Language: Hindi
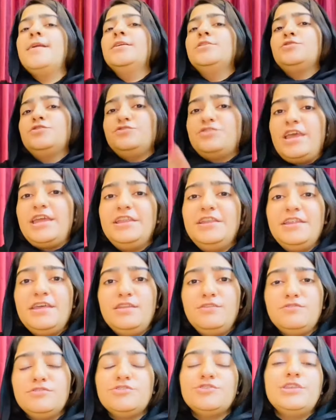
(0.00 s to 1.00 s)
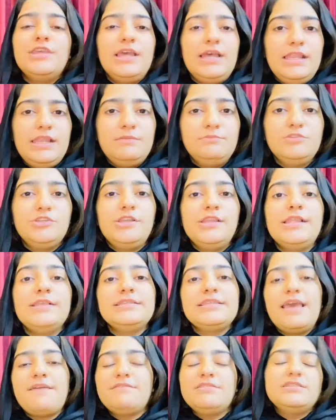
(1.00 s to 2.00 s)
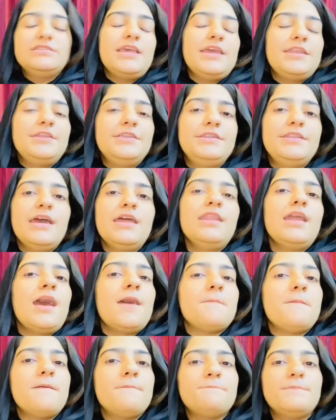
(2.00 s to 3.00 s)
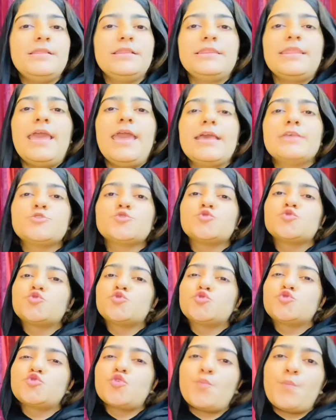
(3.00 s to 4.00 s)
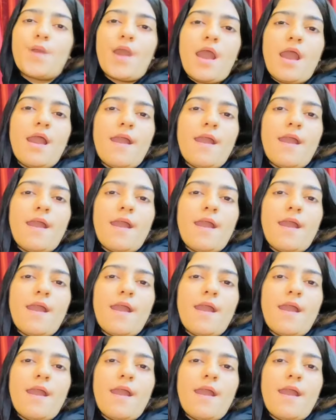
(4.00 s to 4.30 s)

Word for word: सो सहरी डन हो चुकी है अल्हम्दुलिल्लाह सेवेंथ सहरी डन अब हम मिलते हैं सुबह